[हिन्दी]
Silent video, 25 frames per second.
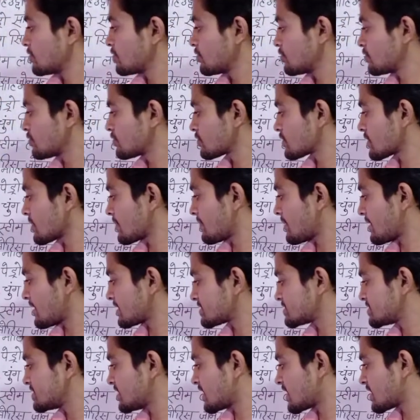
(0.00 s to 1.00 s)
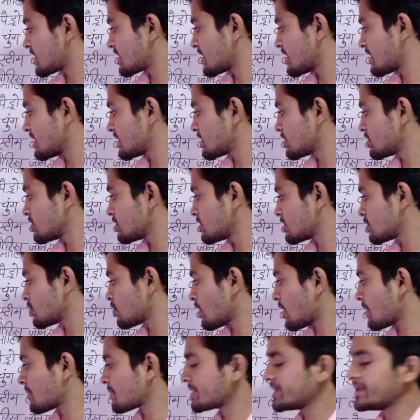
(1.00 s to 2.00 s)
तो उसके पास जाना नहीं नहीं तो
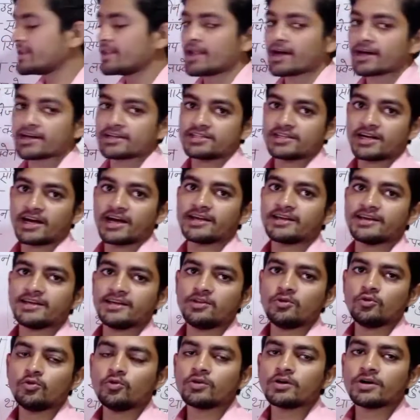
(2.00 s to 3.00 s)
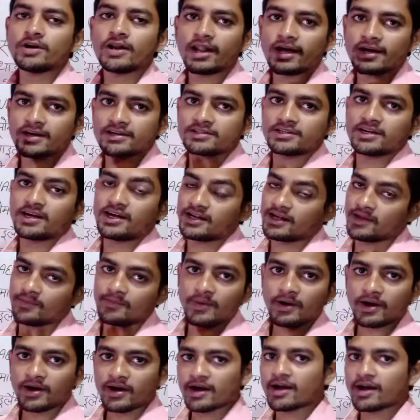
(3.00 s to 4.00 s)
आपकी लग जाएगी लुंग लग जाएगी
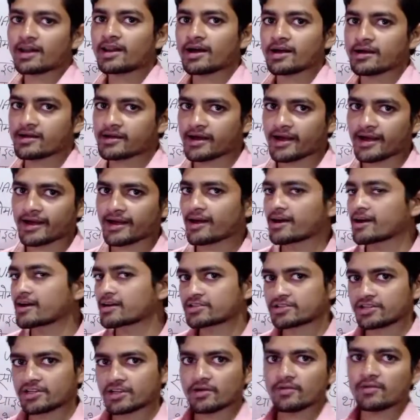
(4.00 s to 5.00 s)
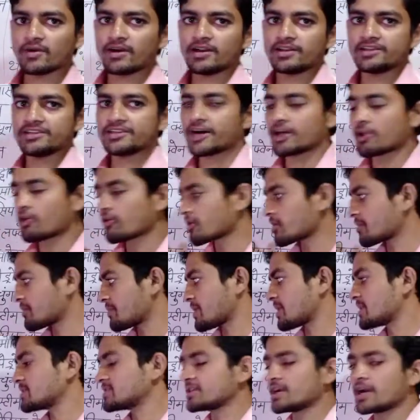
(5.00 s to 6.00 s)
पक्का लग जाएगा अगर सिंग वाले जानवर के
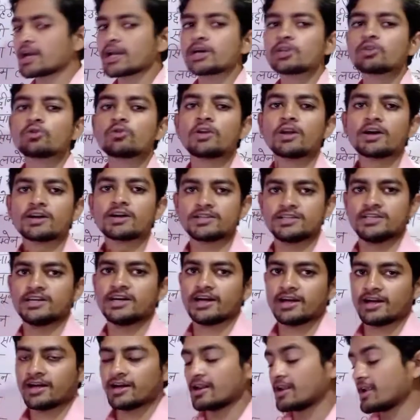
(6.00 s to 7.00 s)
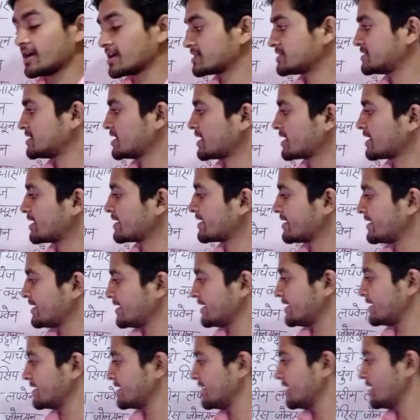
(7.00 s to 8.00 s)
पास जाएंगे तो लग जाएगा लग जाएगा ठीक
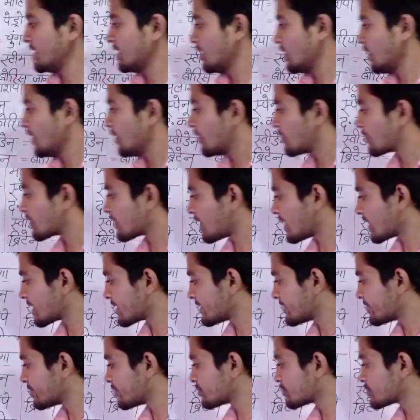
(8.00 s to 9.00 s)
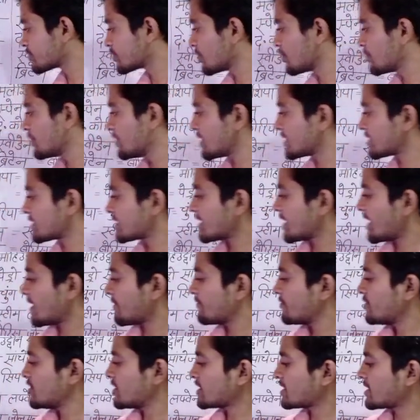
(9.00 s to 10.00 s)
है और अगला दोस्तों
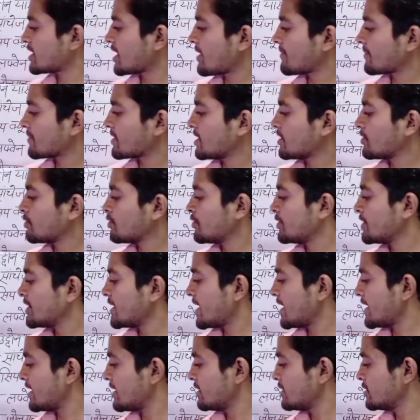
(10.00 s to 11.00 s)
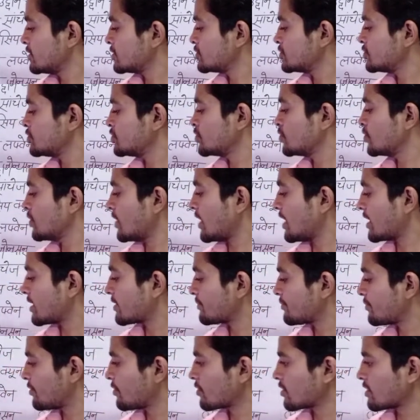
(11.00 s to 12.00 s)
वियतनाम वियतनाम के गुएन
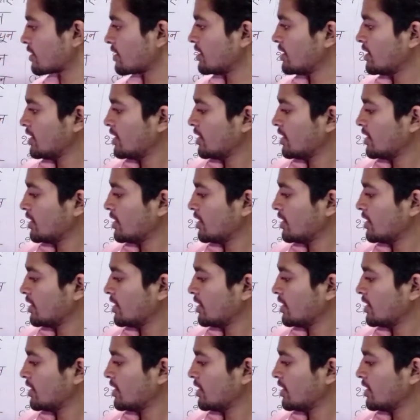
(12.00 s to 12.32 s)
जुआन फुक